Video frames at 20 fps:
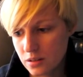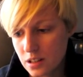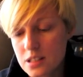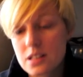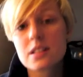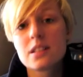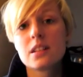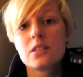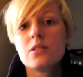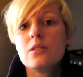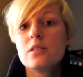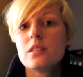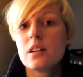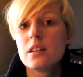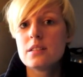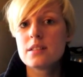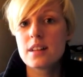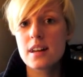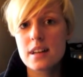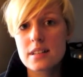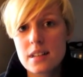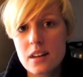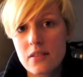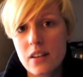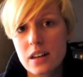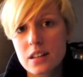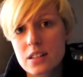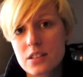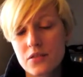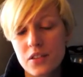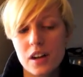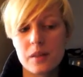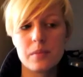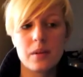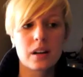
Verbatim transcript: Das ist natürlich ein sehr, sehr weites Feld.